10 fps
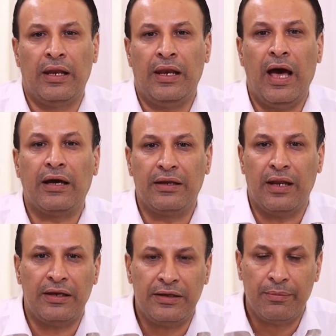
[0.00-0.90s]

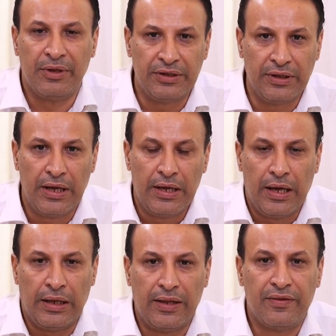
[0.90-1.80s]
العقل اليمني
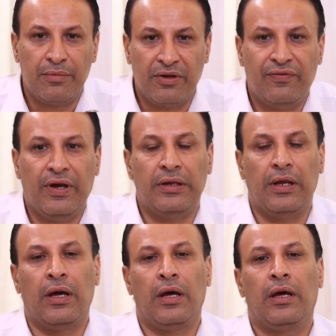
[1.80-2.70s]
الذي بالفعل
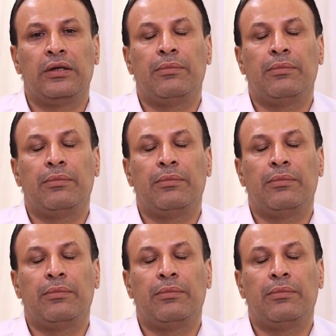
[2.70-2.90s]
آه،